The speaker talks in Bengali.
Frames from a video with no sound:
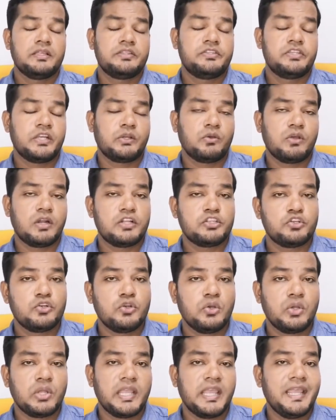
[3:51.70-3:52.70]
চেক করার জন্য
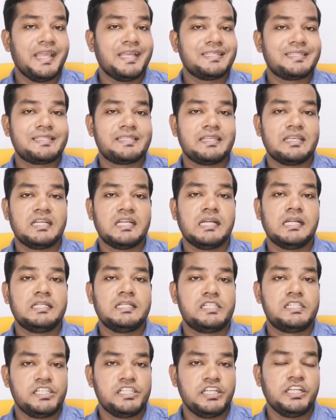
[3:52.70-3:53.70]
এস
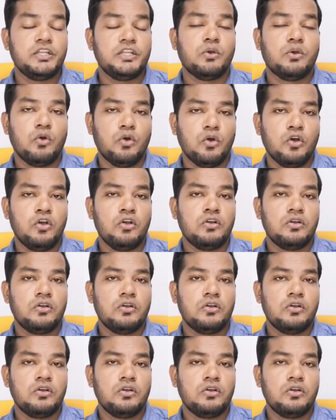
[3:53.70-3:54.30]
টি ও